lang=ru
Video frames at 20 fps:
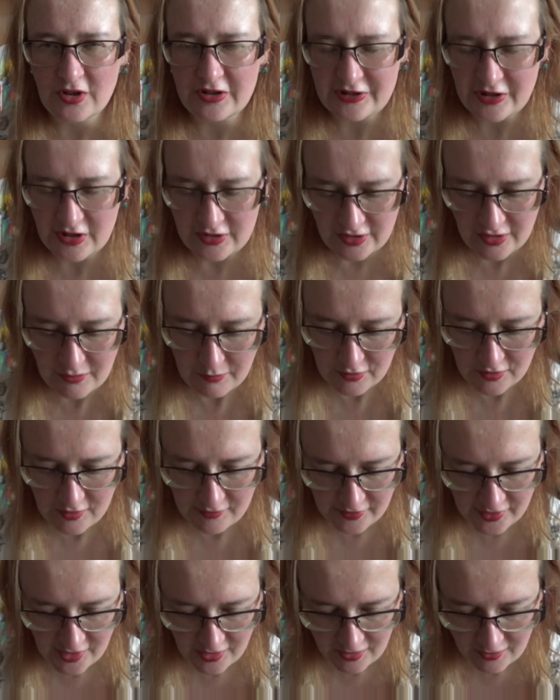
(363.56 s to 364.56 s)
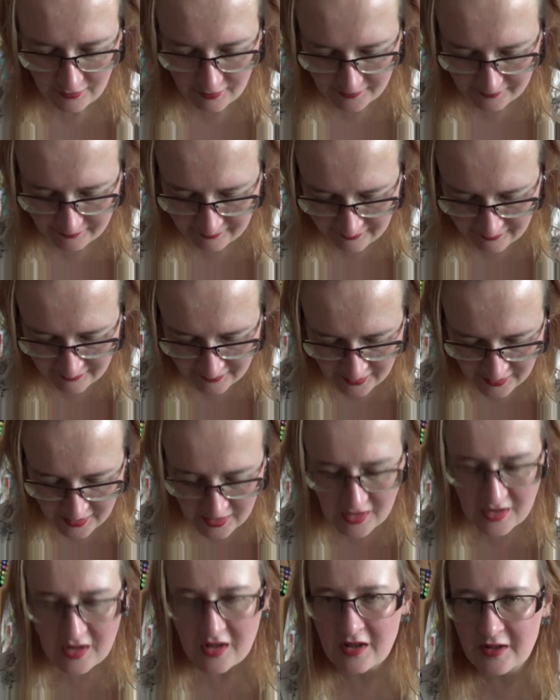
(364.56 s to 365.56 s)
осадка было всякого.
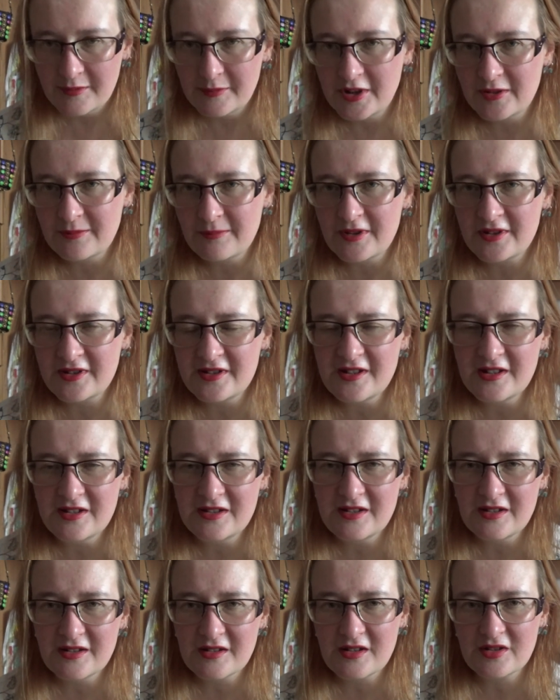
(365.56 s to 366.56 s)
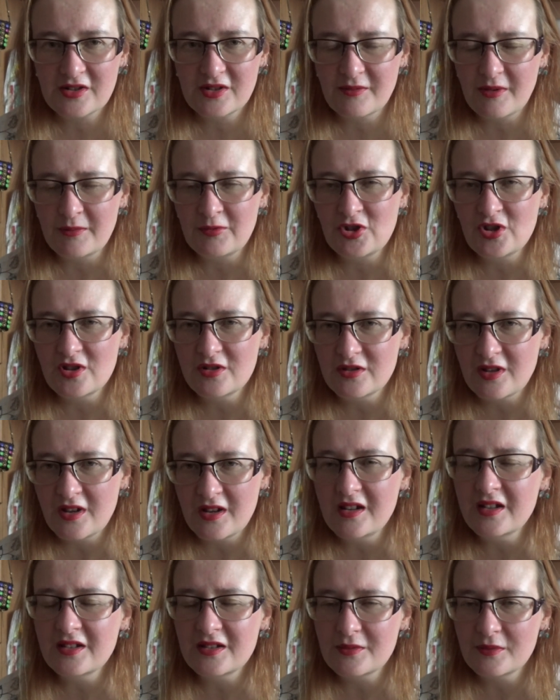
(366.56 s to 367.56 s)
Предпоследние разы вообще до
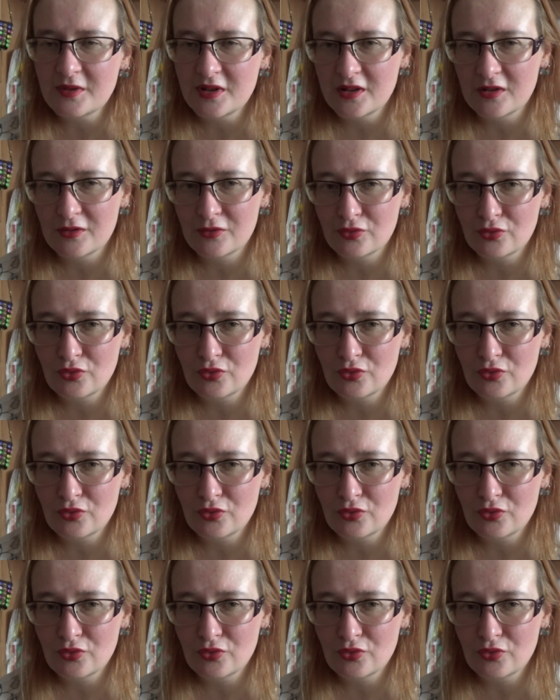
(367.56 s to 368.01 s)
этого,